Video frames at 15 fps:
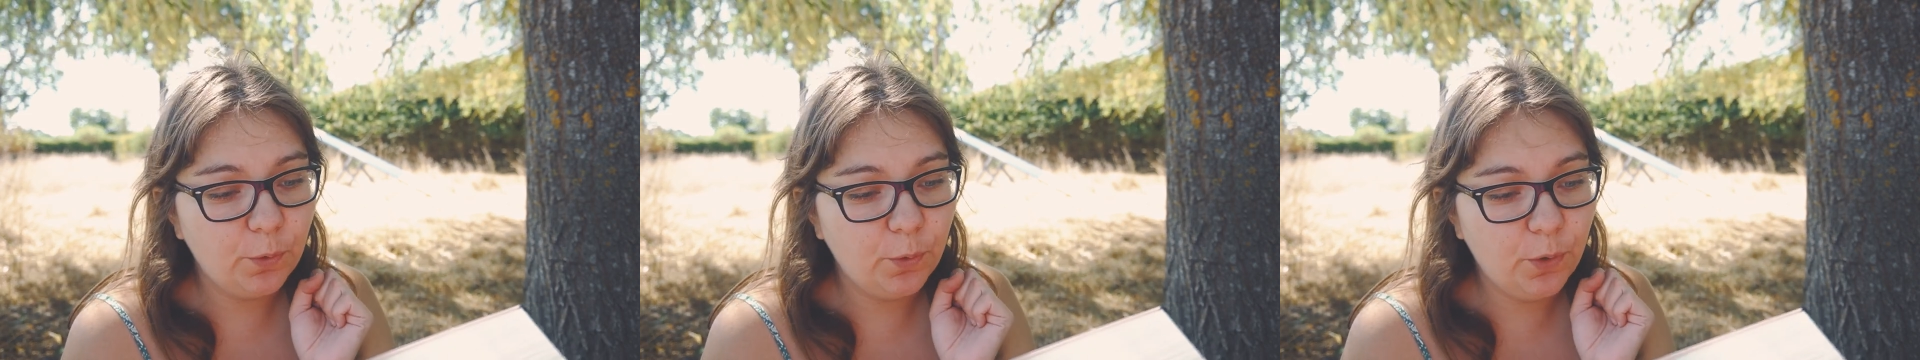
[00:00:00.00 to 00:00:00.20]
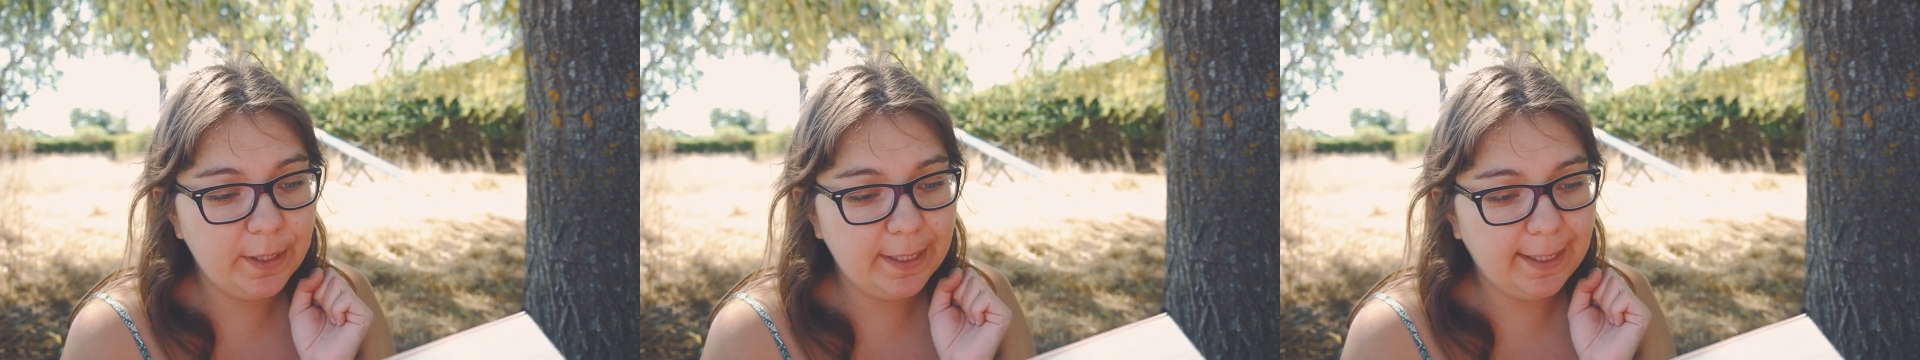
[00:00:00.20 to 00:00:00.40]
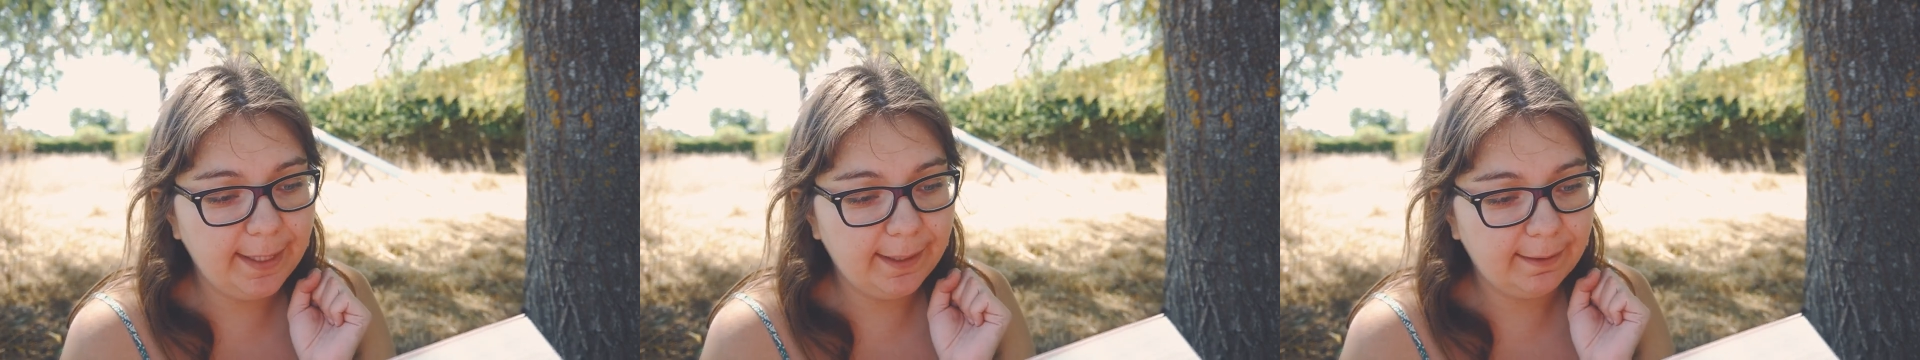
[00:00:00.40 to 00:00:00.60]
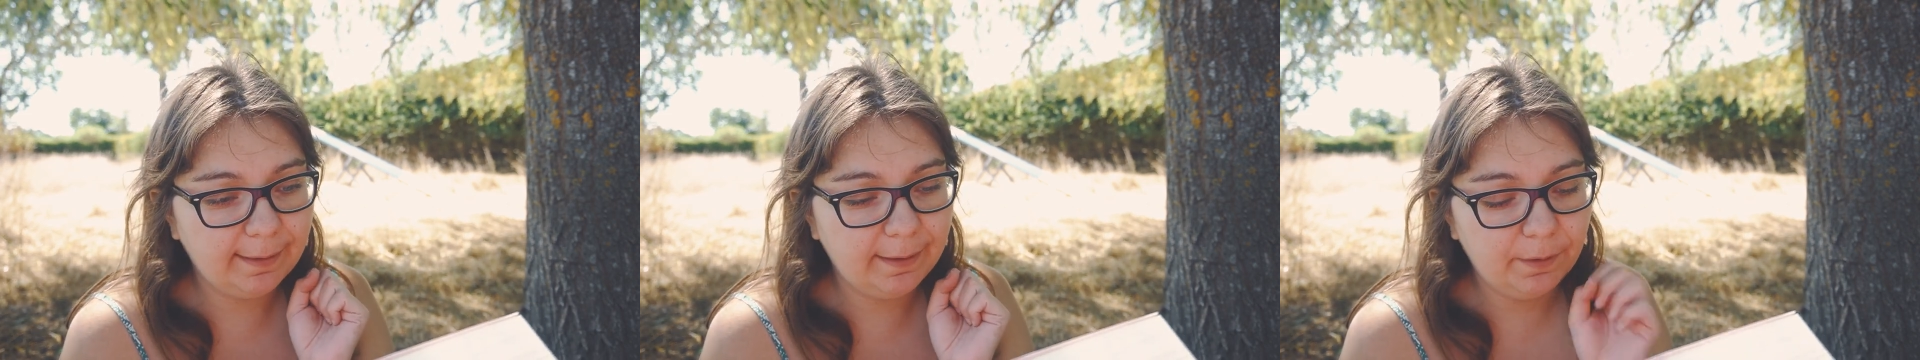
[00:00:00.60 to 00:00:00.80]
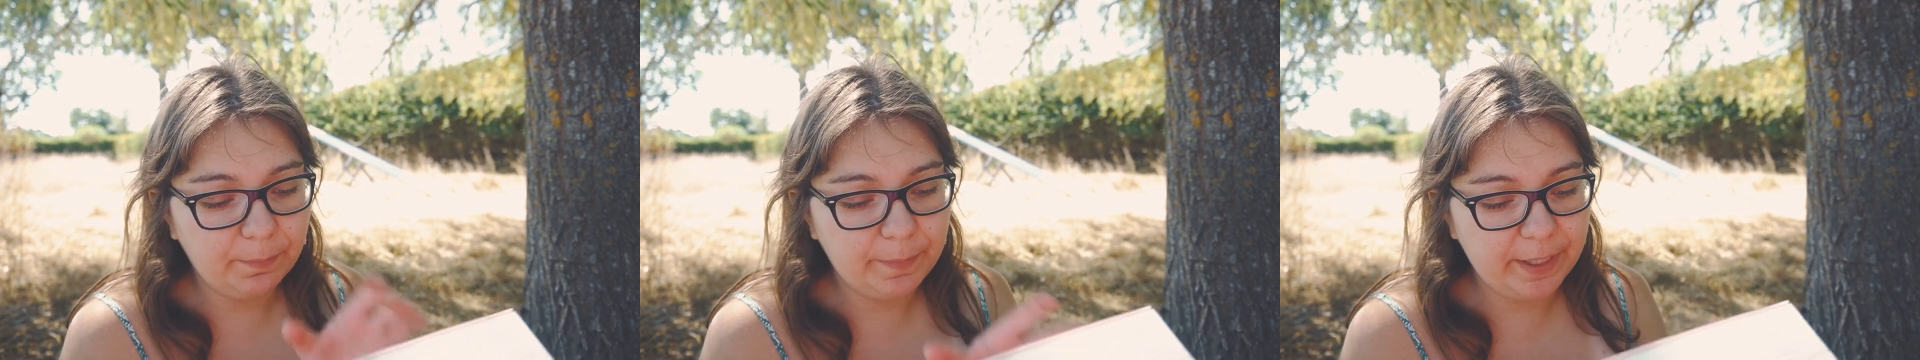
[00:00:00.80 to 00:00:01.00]
Ok,
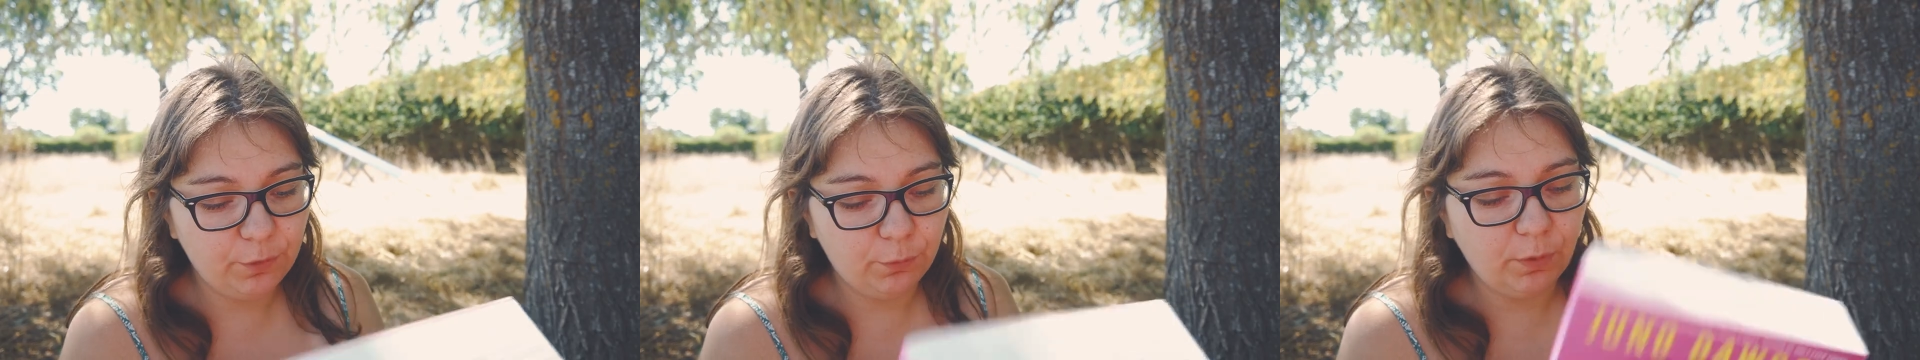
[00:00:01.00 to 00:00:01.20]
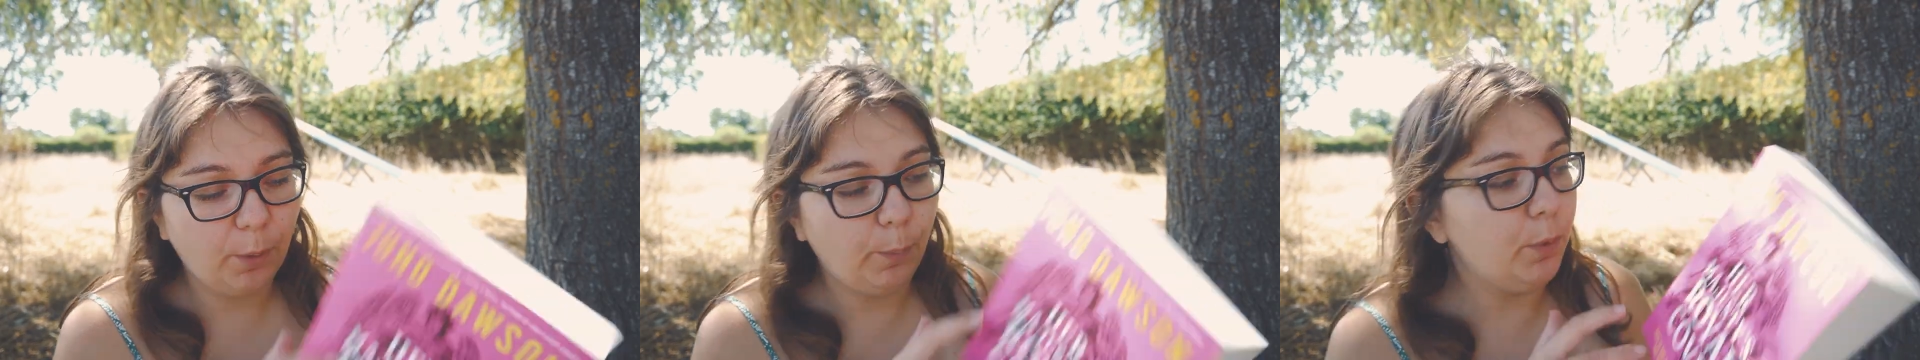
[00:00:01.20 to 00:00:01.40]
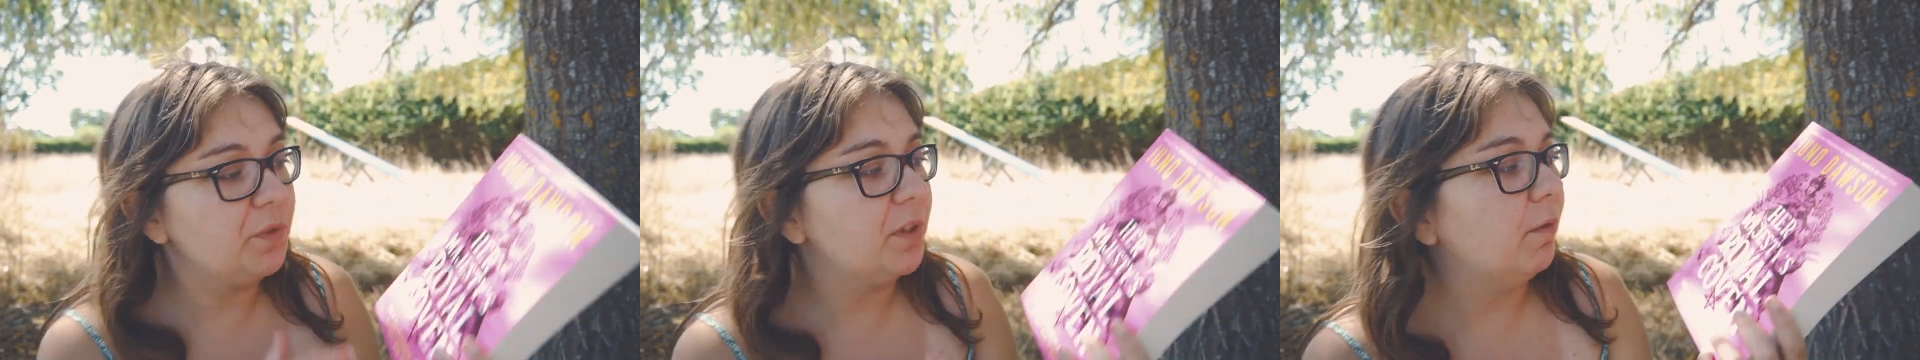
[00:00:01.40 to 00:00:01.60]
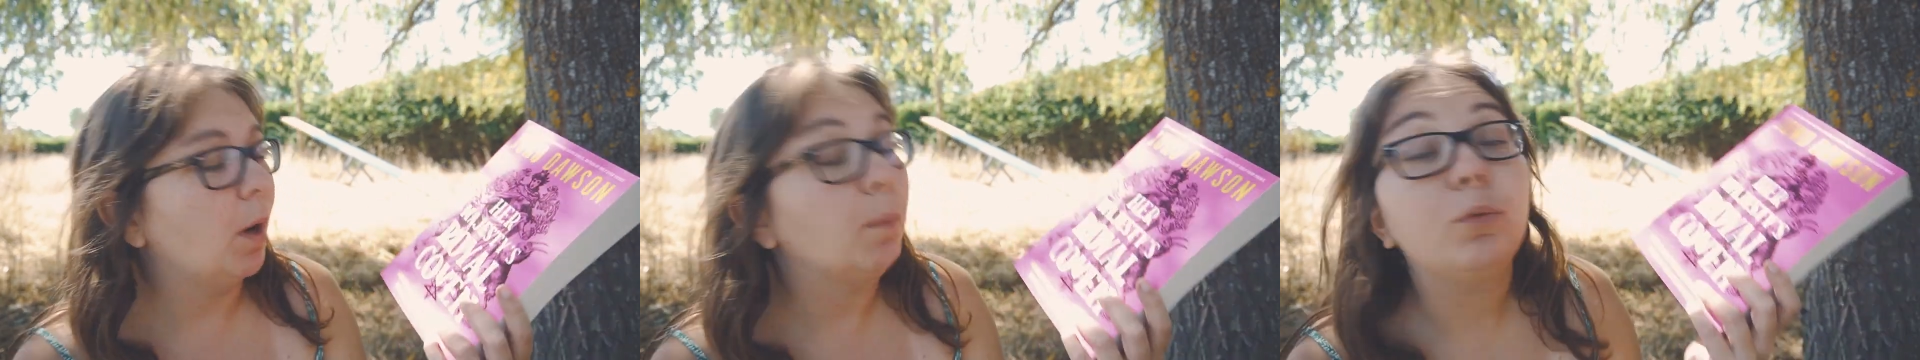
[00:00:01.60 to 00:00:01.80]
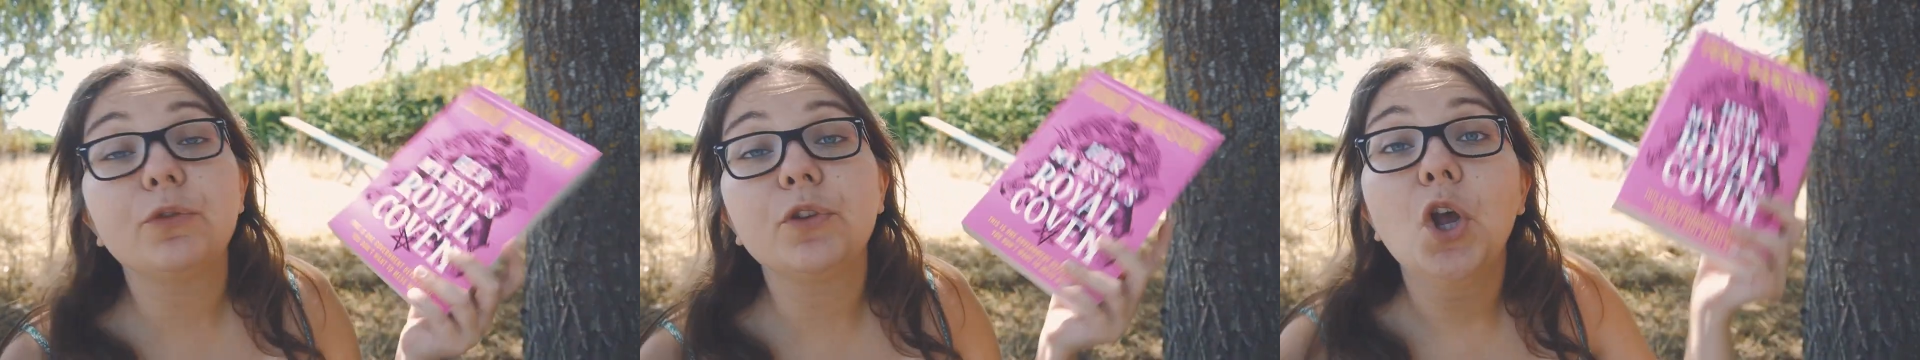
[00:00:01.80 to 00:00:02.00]
bah je voudrais pas en
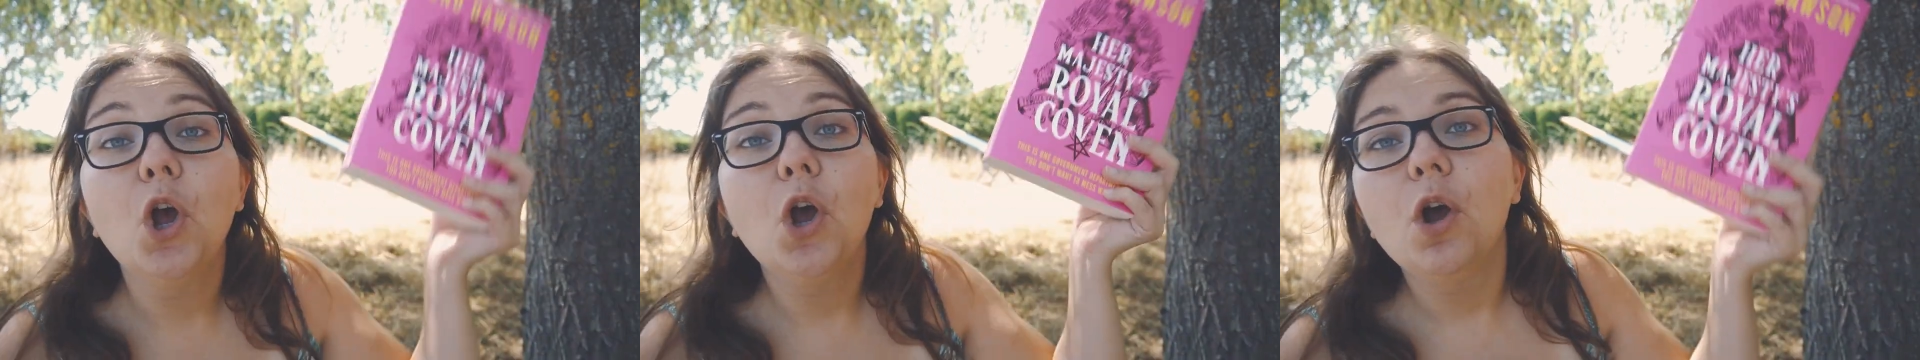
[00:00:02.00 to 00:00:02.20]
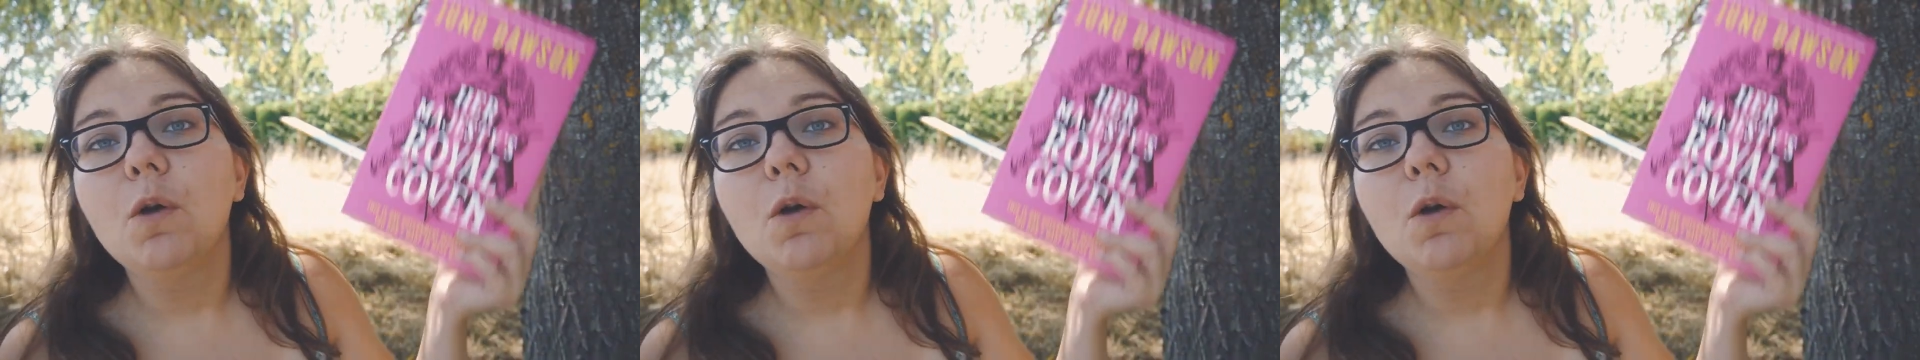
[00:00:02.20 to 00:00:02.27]
savoir plus.